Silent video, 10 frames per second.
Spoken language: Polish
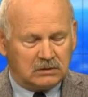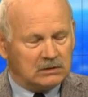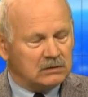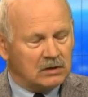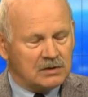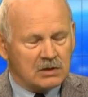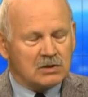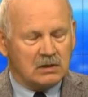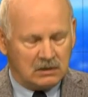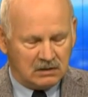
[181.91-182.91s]
To jest, to jest
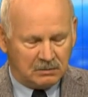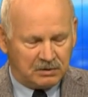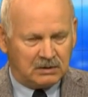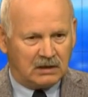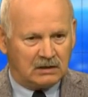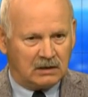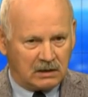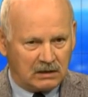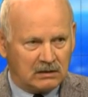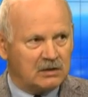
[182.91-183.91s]
jeszcze inne pytanie.
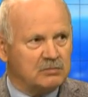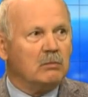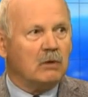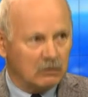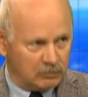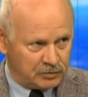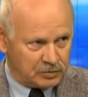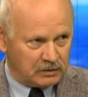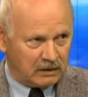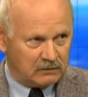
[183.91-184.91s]
Jakie taśmy mogą
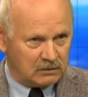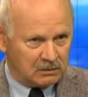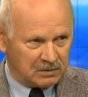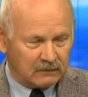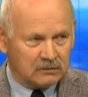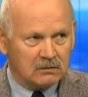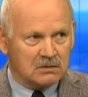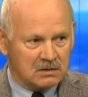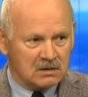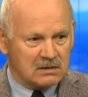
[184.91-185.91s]
być ujawnione? Prawdą
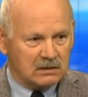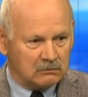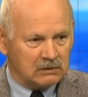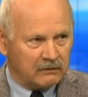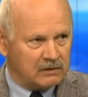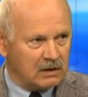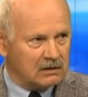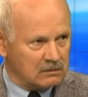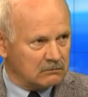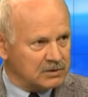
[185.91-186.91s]
jest, że niestety
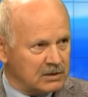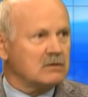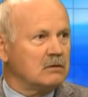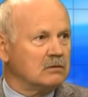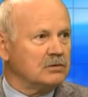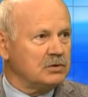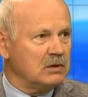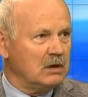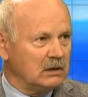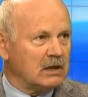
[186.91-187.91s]
ujawniane są przez kogoś
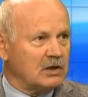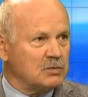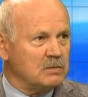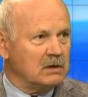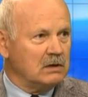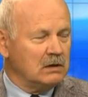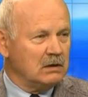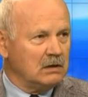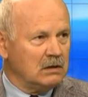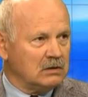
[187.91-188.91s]
taśmy,
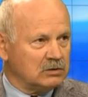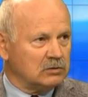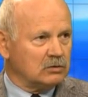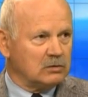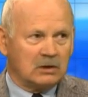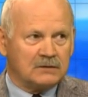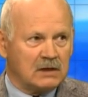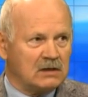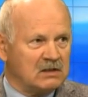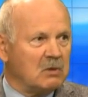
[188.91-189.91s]
co do których
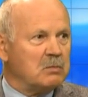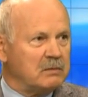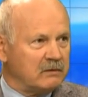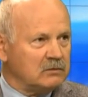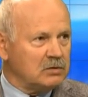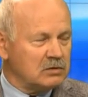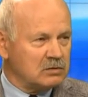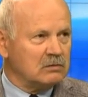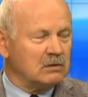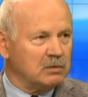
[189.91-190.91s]
wcale nie mamy pewności,
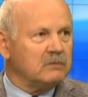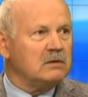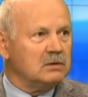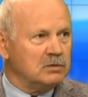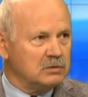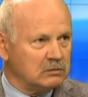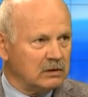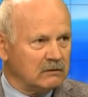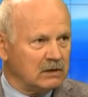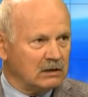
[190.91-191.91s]
czy one powinny być
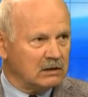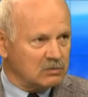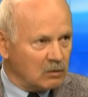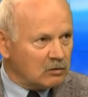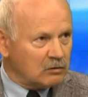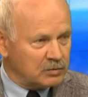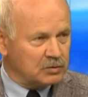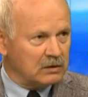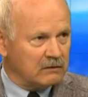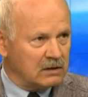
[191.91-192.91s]
ujawniane, czy mogą
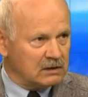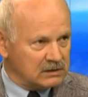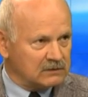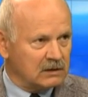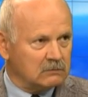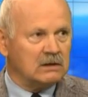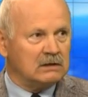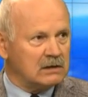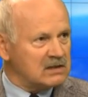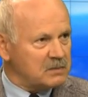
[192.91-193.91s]
być ujawniane ze względu na
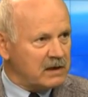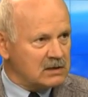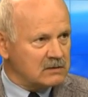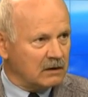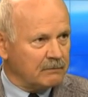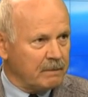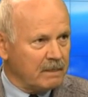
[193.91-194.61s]
interes państwa.